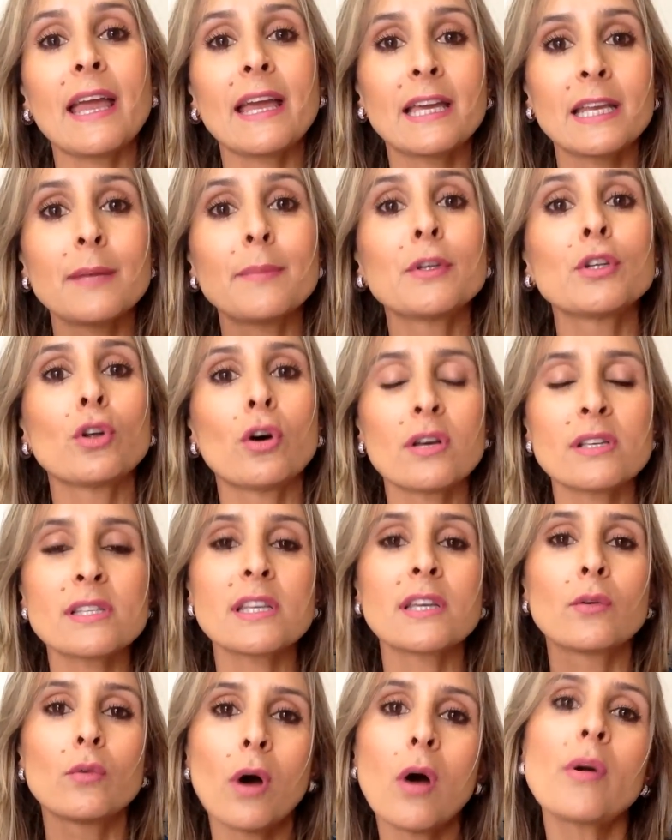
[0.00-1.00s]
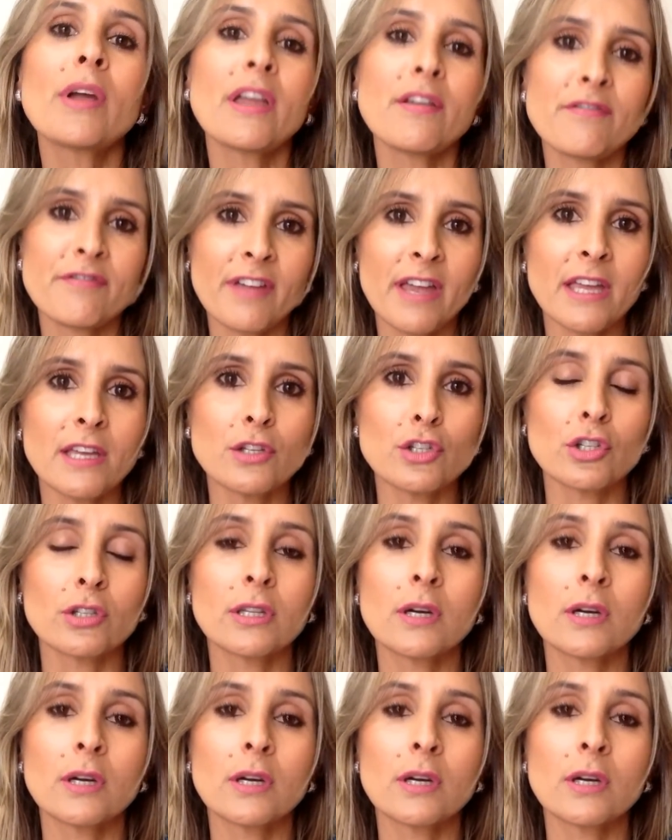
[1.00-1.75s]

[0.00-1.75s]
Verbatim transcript: é criminosa igual quem vende.